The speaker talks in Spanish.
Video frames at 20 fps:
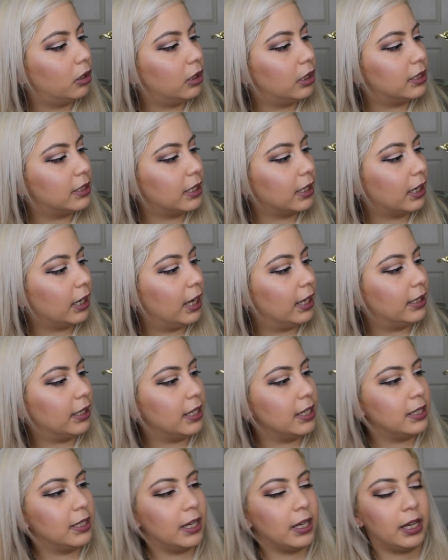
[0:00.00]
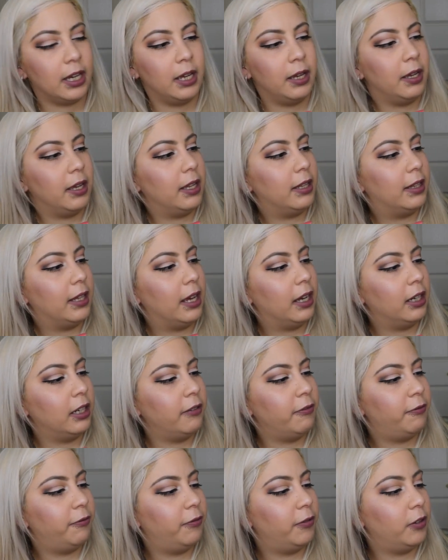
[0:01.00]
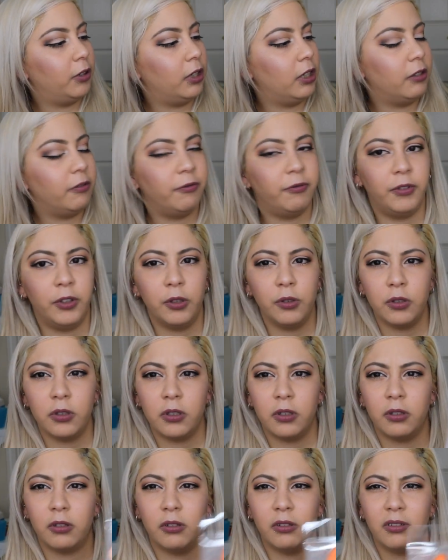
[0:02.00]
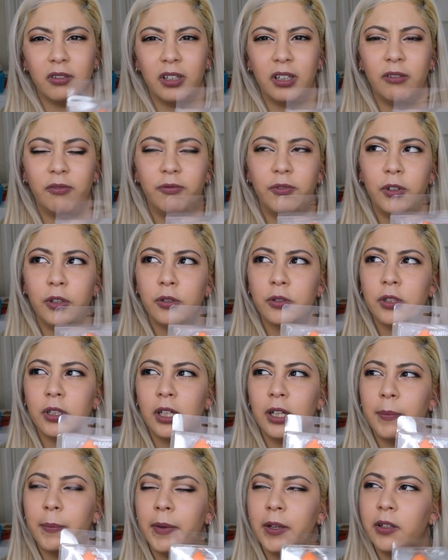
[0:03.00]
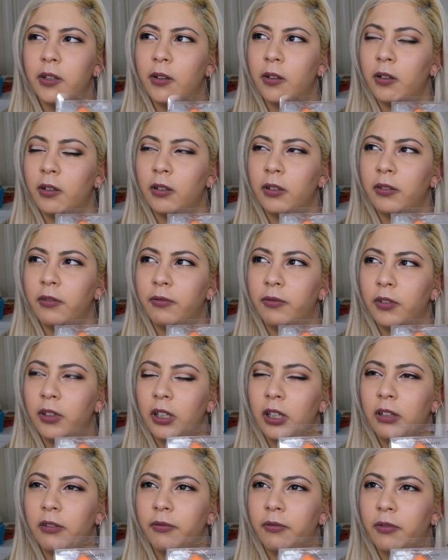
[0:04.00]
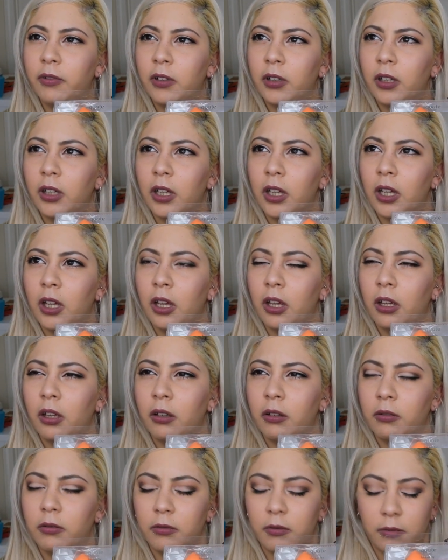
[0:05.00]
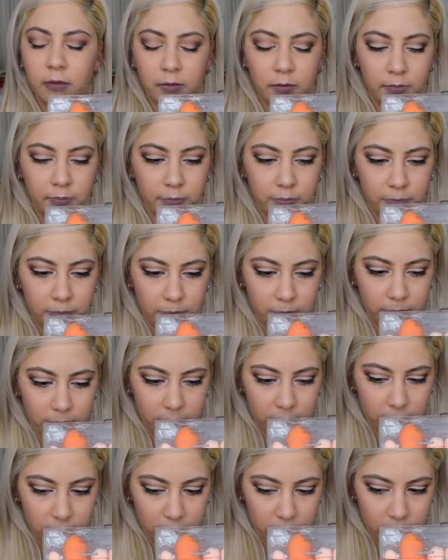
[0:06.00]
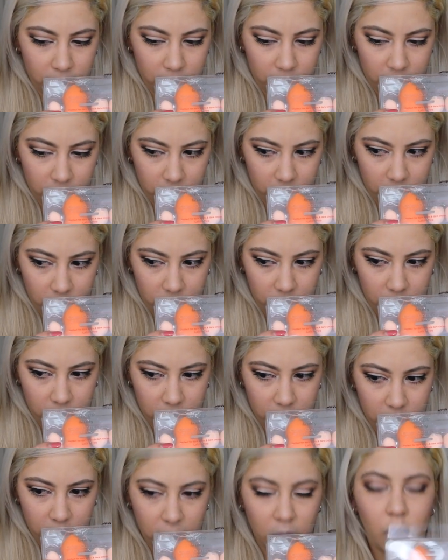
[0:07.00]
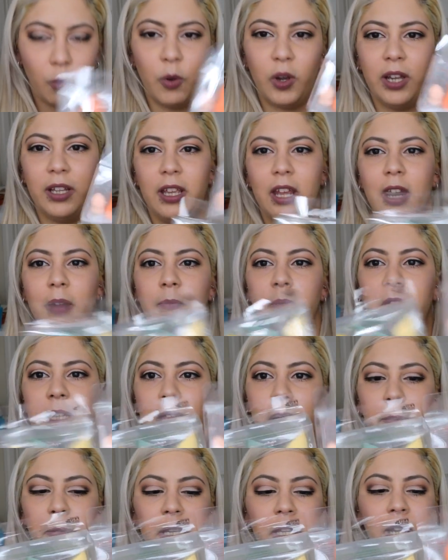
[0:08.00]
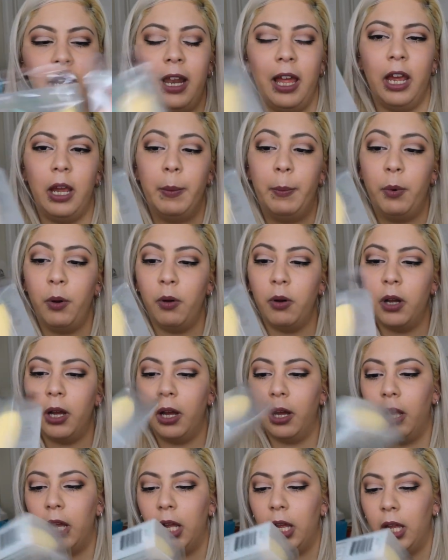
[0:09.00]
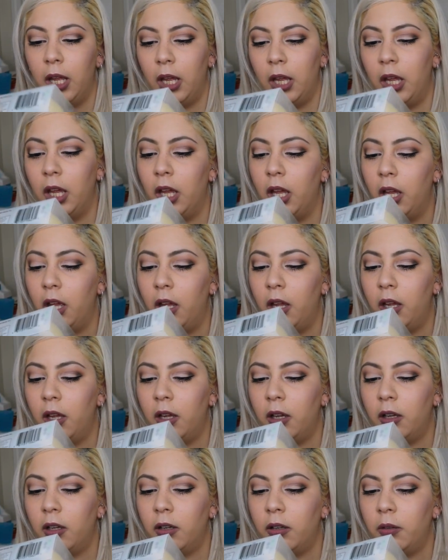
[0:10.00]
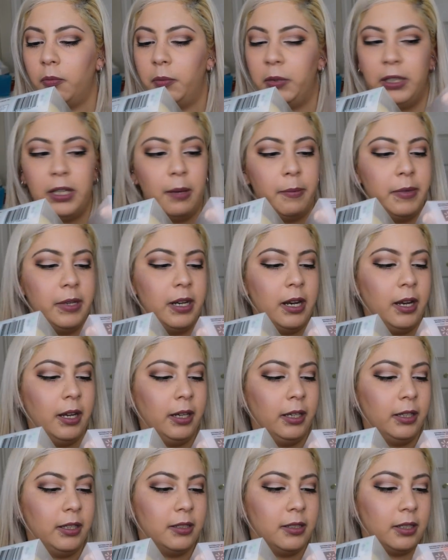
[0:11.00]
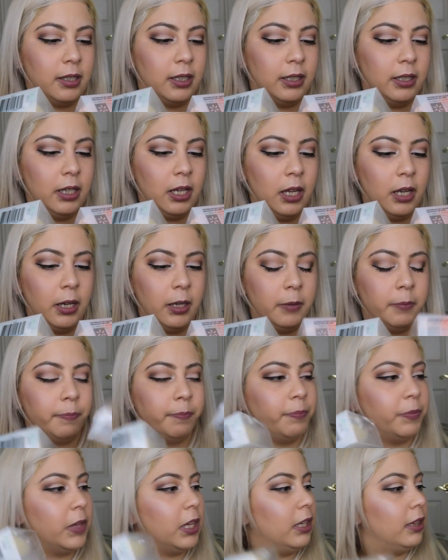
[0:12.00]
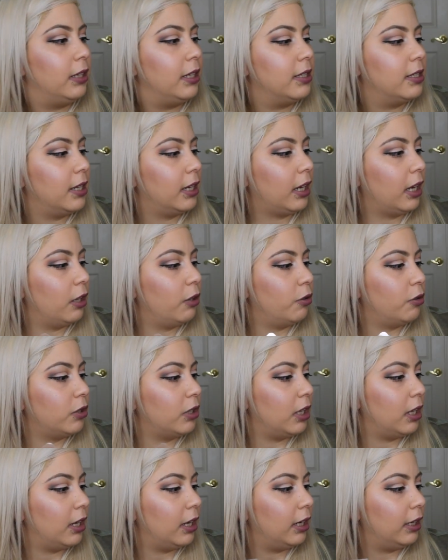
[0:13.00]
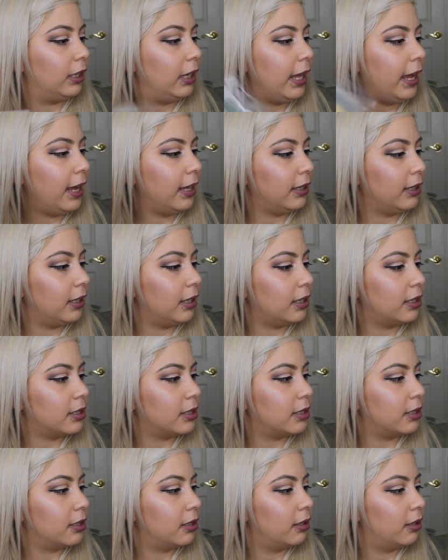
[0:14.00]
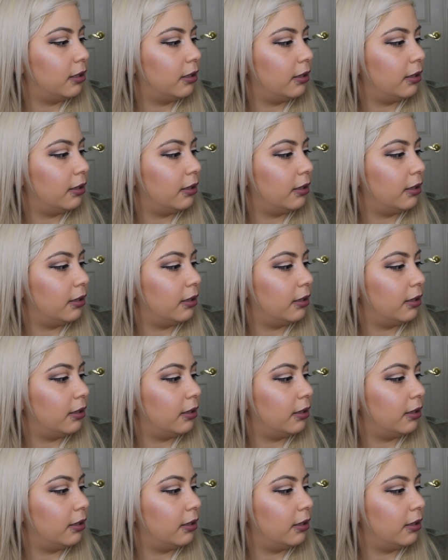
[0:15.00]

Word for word: Dice, esta dice que están infused, infused en español, mm, como que tienen vitamina las esponjas. Vitamina E dice que tienen. Dice que no tienen látex.